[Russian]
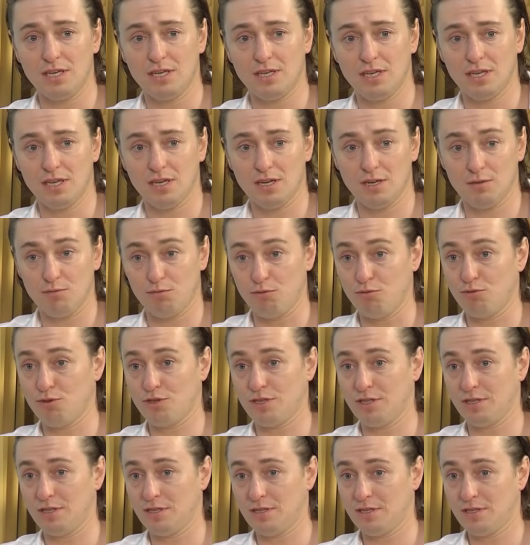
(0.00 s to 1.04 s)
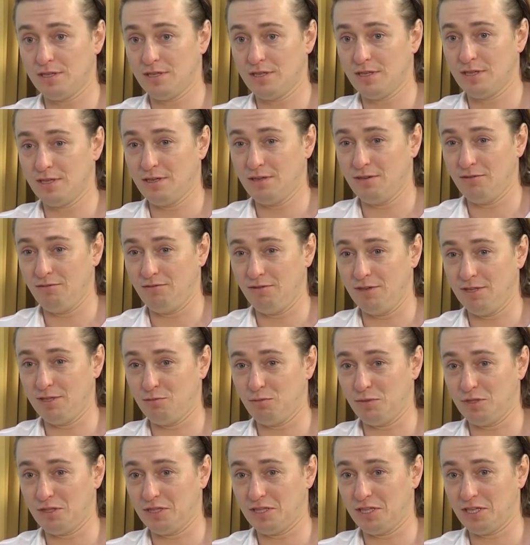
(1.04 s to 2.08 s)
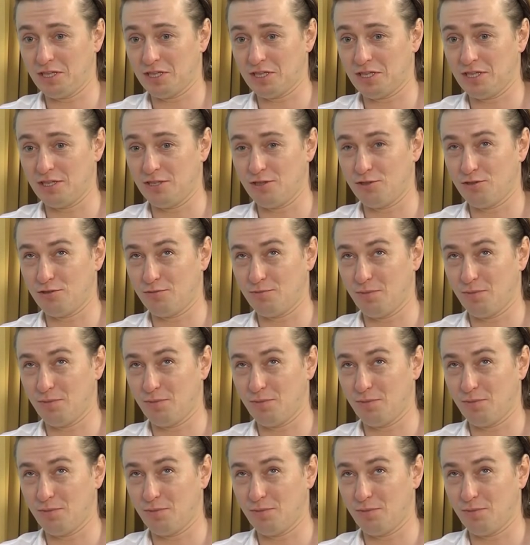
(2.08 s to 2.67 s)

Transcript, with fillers: Я играл Пушкина в литмонтаже еще,